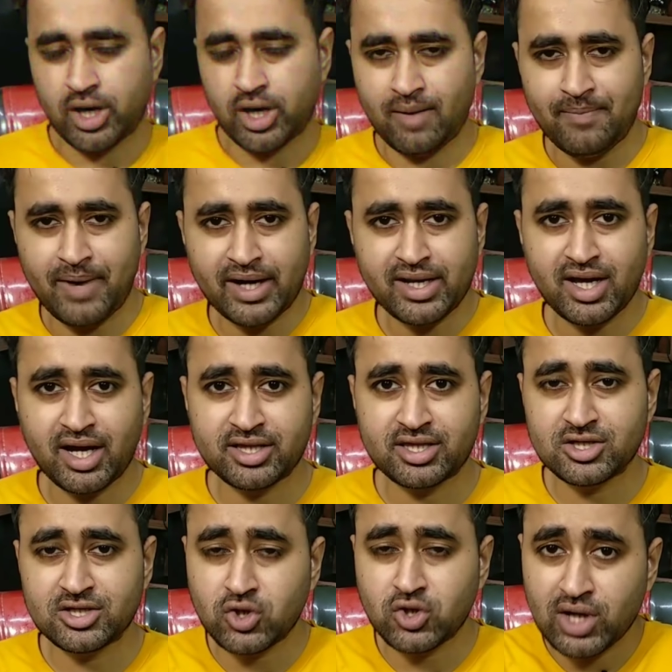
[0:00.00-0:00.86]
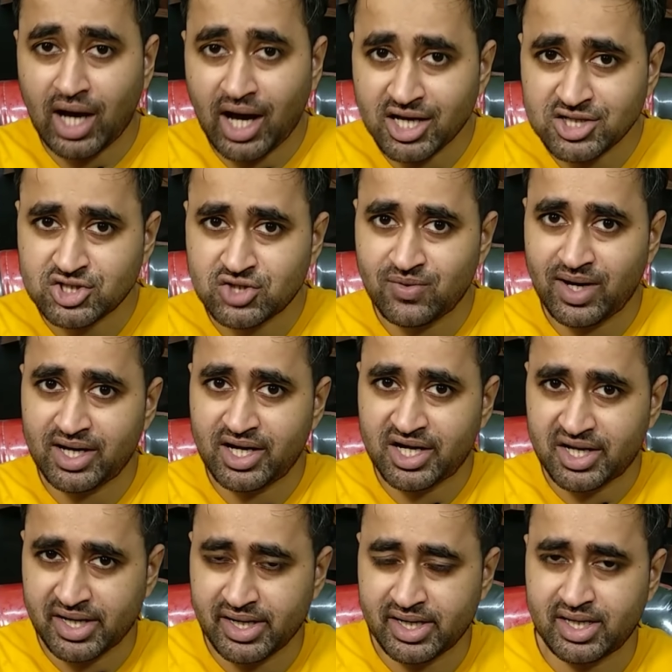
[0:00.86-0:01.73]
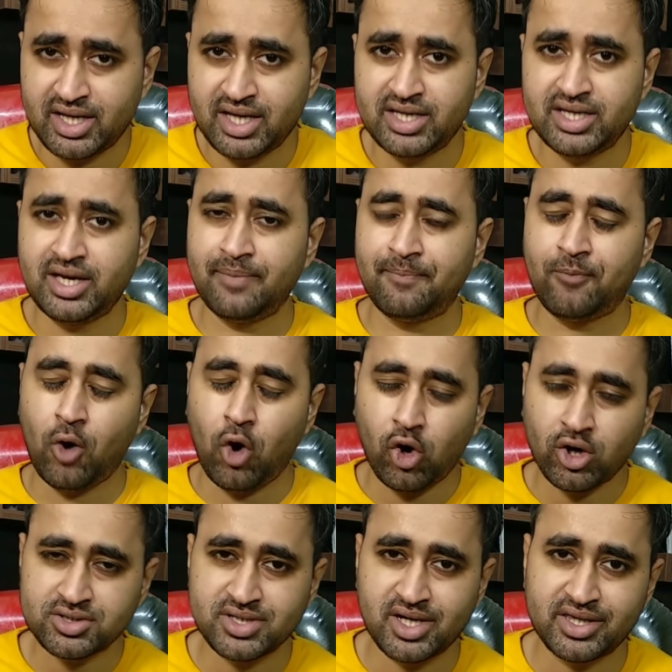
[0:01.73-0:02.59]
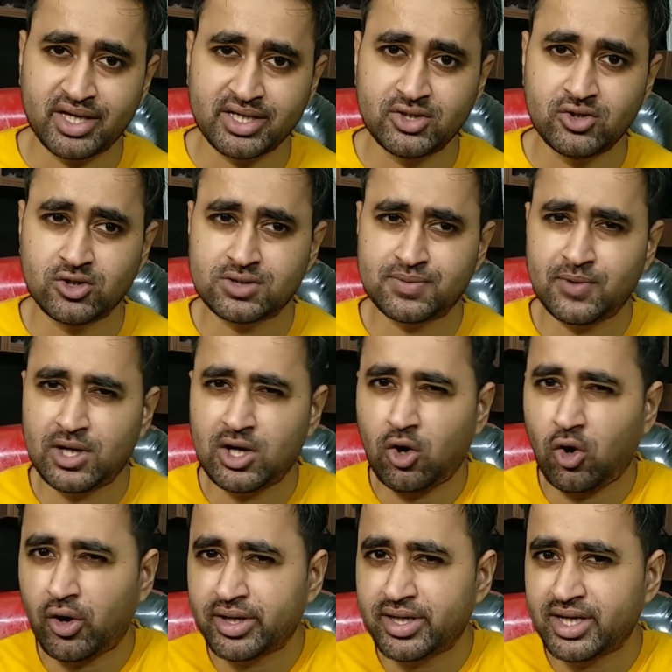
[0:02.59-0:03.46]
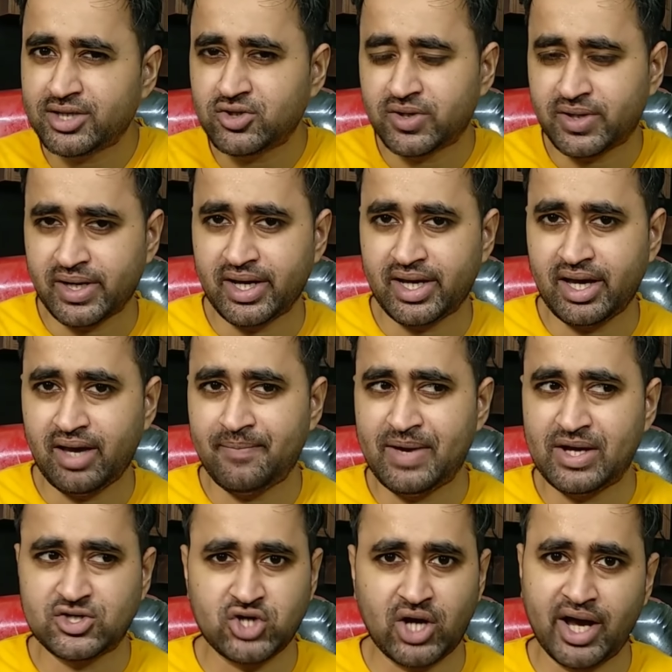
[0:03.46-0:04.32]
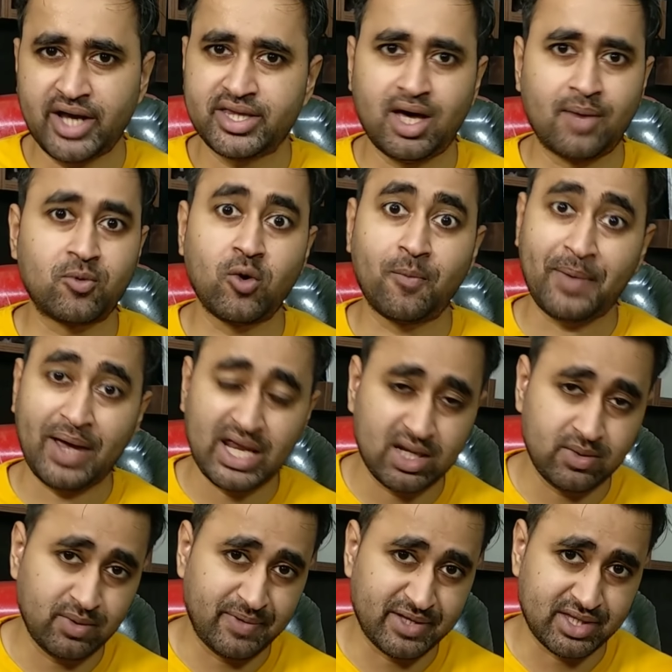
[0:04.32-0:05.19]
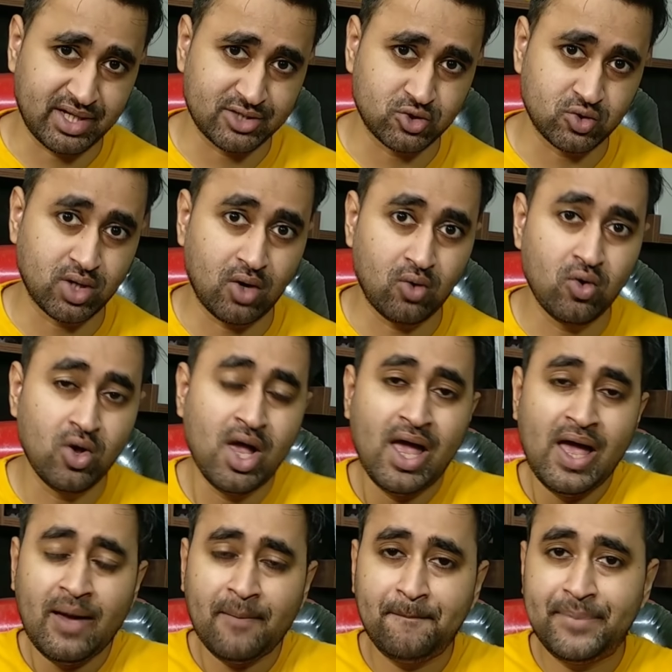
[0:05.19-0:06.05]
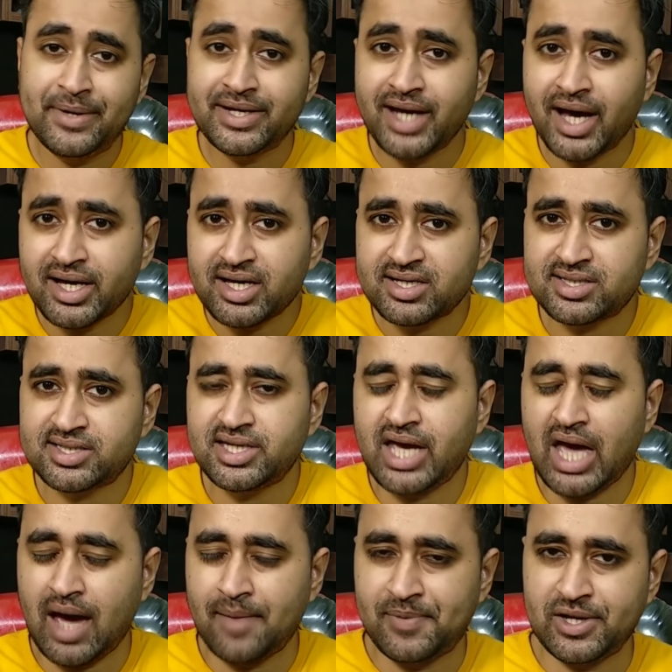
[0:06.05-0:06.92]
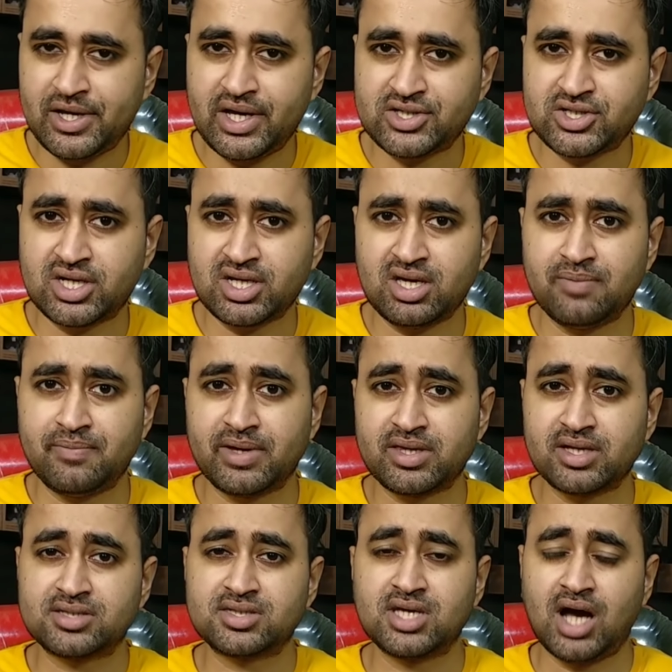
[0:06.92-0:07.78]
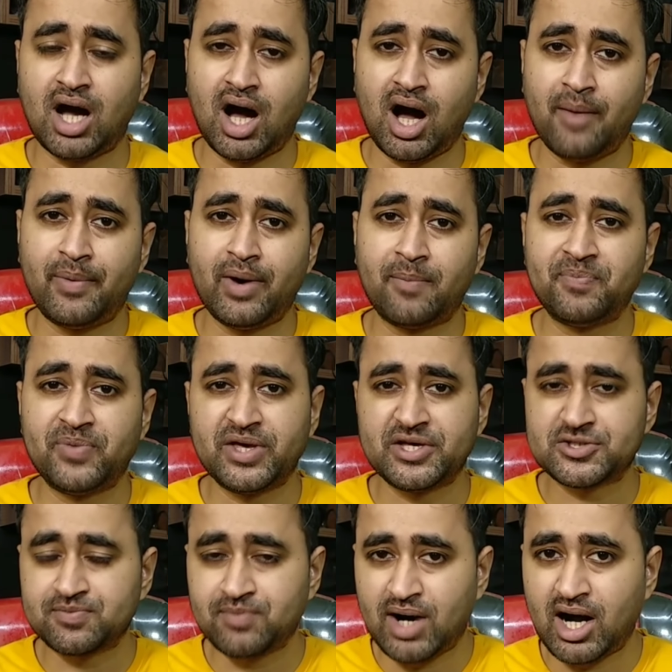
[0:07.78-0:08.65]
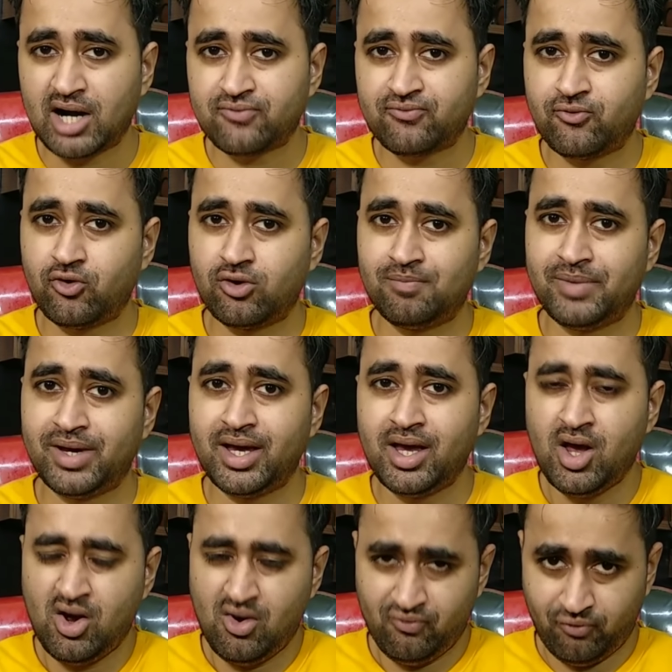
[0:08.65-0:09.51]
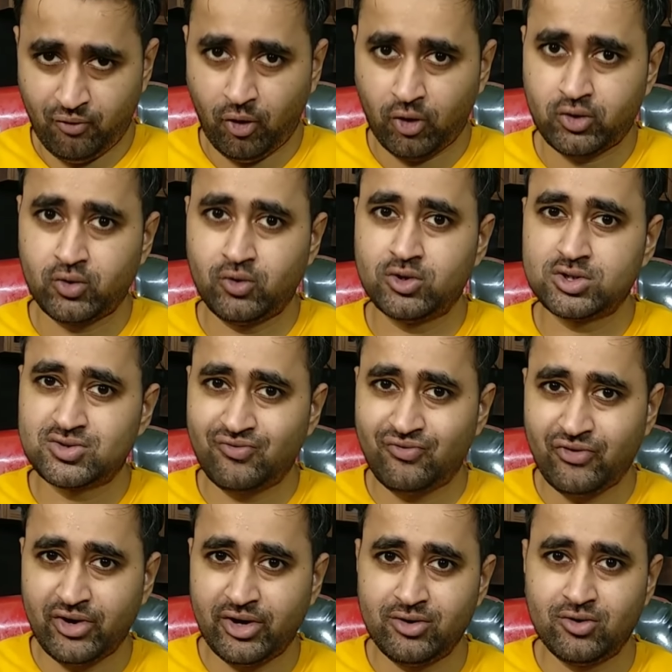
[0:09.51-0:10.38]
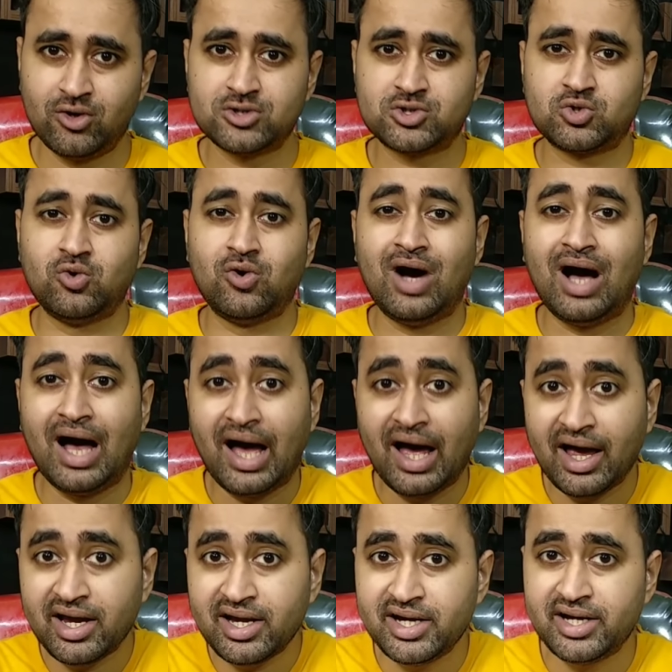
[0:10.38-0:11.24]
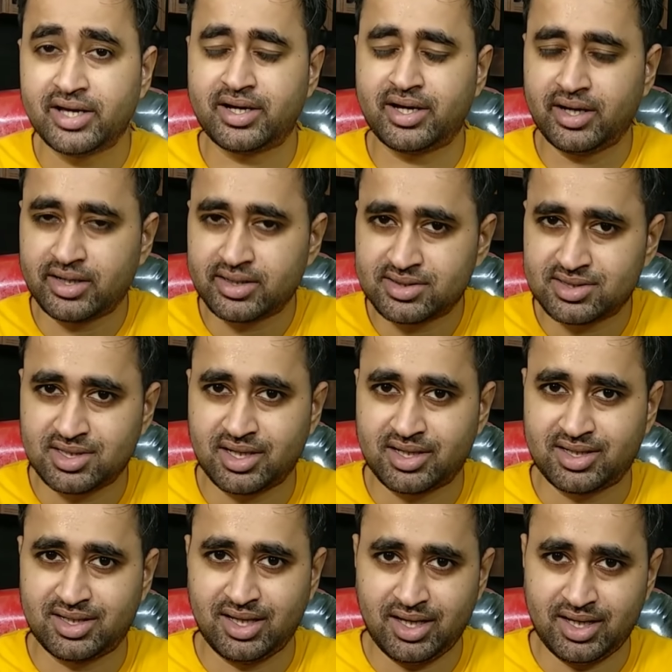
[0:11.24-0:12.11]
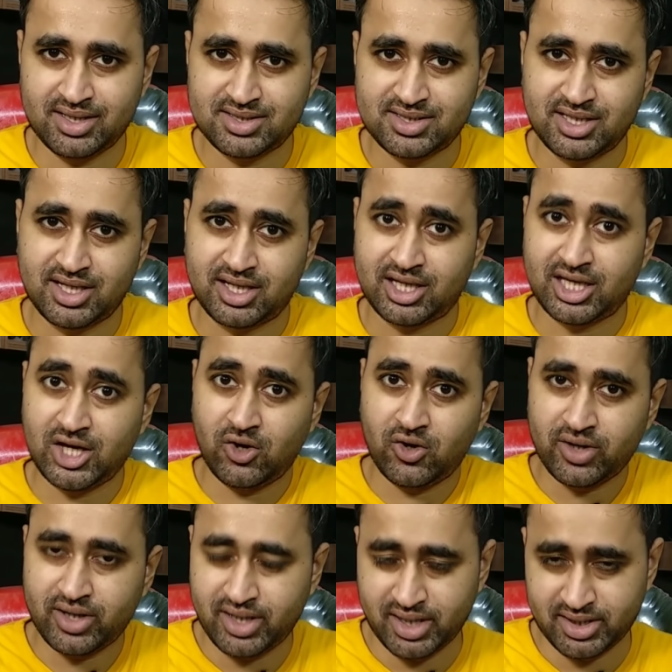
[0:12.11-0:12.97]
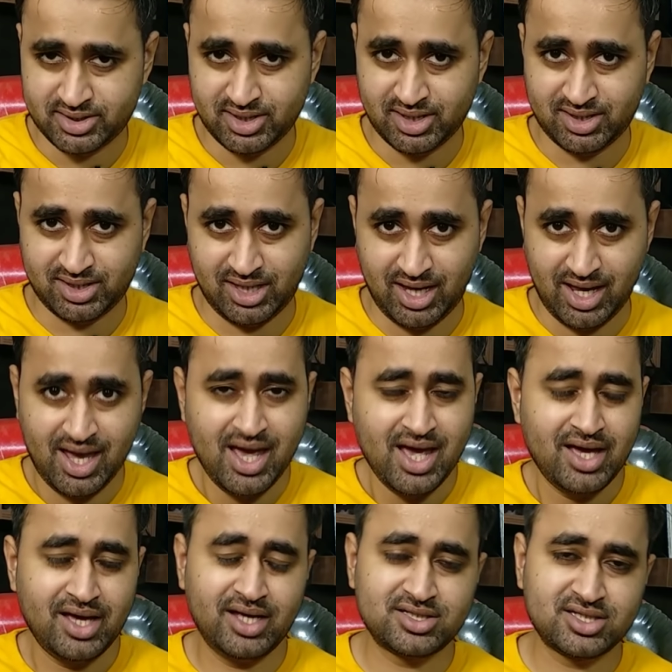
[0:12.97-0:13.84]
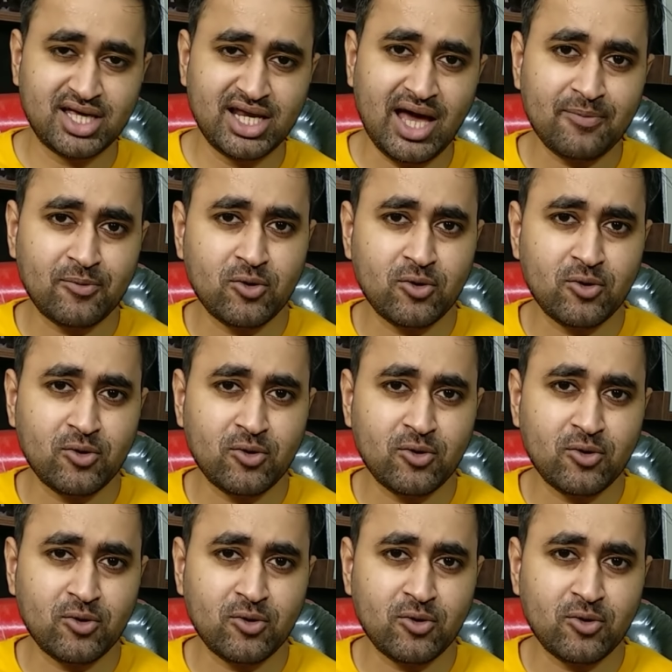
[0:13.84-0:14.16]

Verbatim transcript: यहाँ बारी आती है जो लास्ट वाली ट्रिक की ये बहुत ज़्यादा यूज़फुल है और ये जो ट्रिक है मैं शायद आपको पहले भी बता चुका हूँ बिना किसी एप्लीकेशन की मदद से आप अपने स्मार्टफोन में फ़ोटोज़ वीडियोज़ को हाइड कर सकते हैं सिक्योर कर सकते हैं इसके लिए